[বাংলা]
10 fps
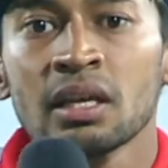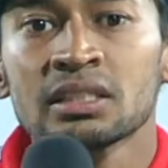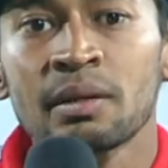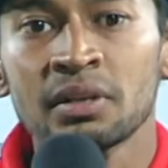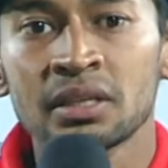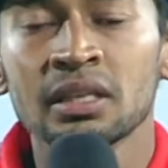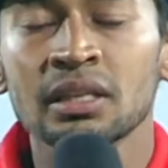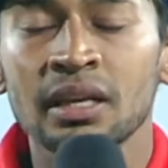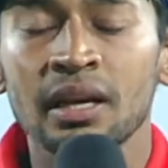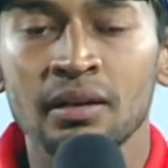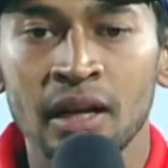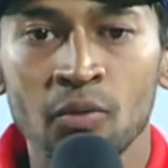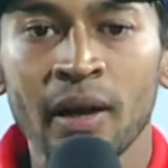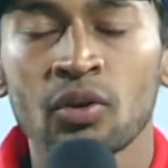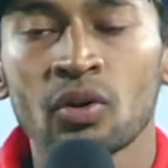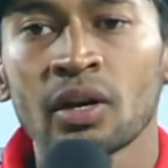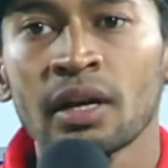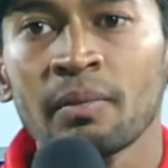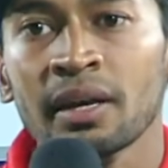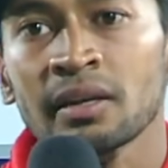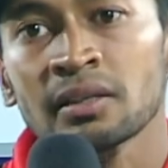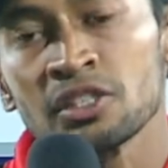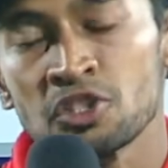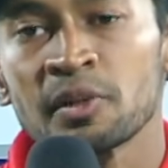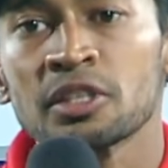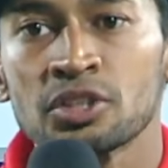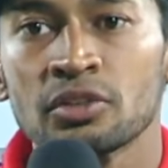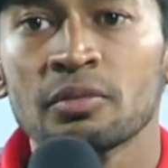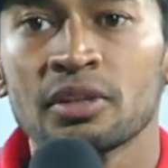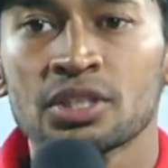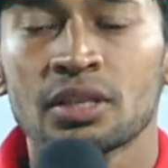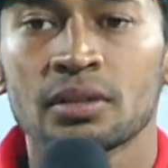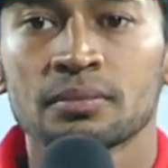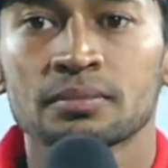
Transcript: সামনের দিন নিয়ে আরও ভালো করার আমাকে একটা ইন্সপিরেশন দিবে ইনশাল্লাহ